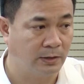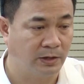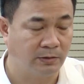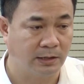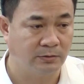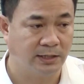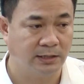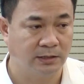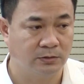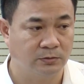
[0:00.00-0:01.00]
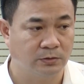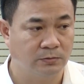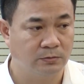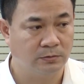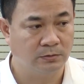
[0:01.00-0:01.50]
đầy thủ tướng chính phủ,
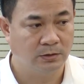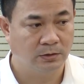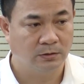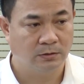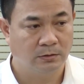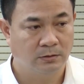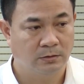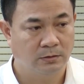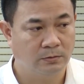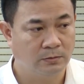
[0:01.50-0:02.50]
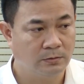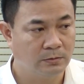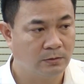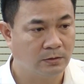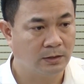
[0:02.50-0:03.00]
hội đồng sản mương tỉnh tài ngó
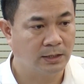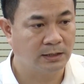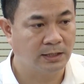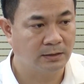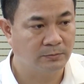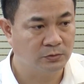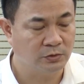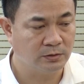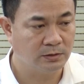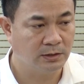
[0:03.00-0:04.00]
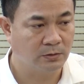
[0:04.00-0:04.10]
mức ngân cốc bàn dài,